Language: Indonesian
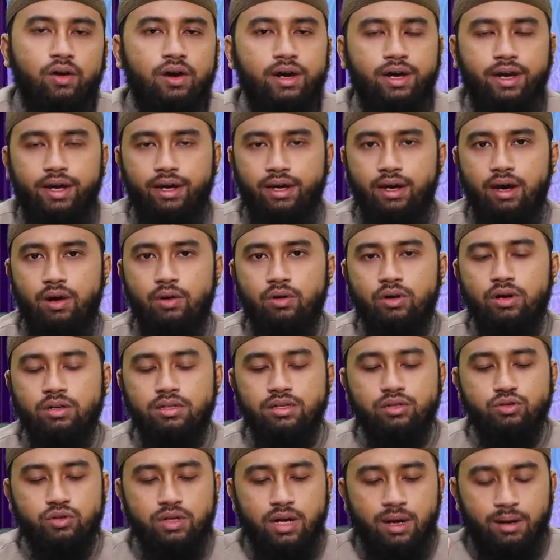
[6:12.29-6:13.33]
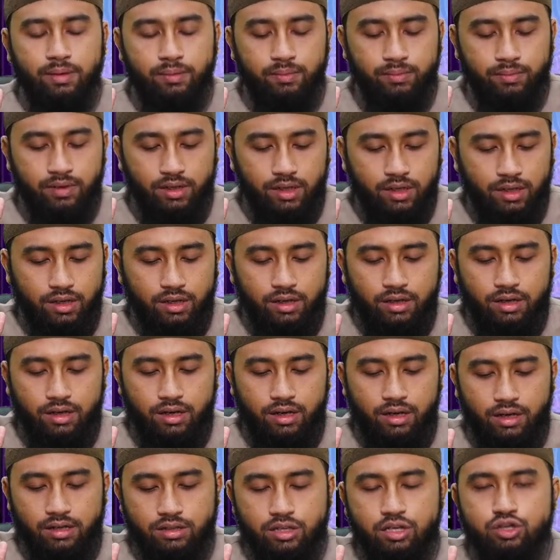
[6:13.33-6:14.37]
Oke, auratnya sudah
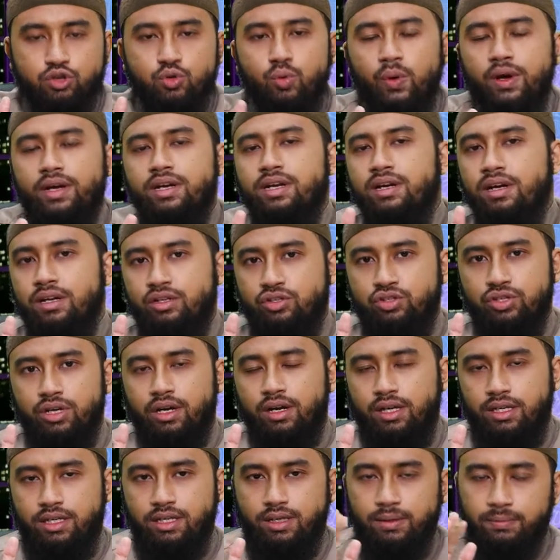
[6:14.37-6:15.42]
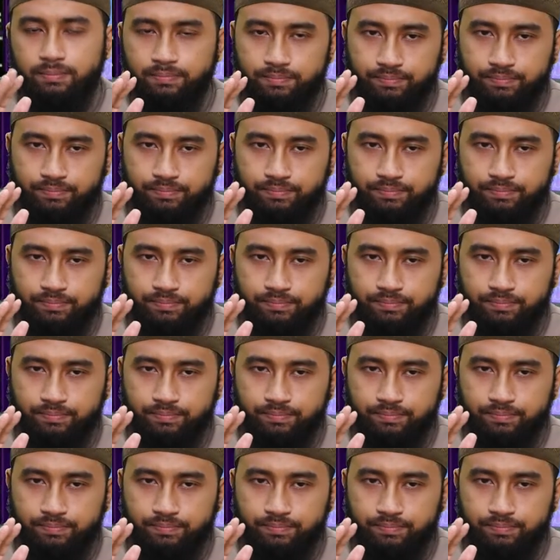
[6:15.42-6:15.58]
uh, sesuai dengan syar'i.